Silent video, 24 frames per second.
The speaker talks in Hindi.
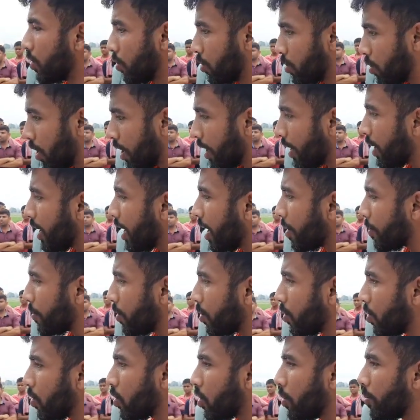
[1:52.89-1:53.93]
उन्होंने हम
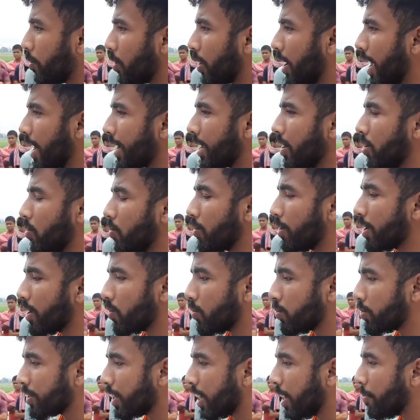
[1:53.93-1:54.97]
लोगों को बोला कि उन
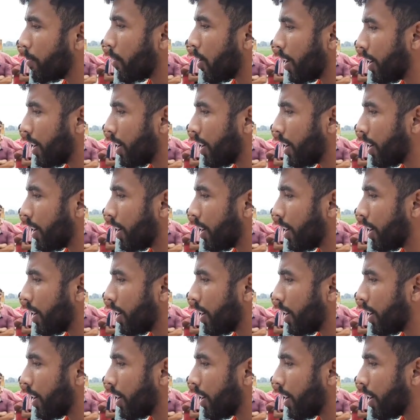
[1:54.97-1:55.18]
उसकी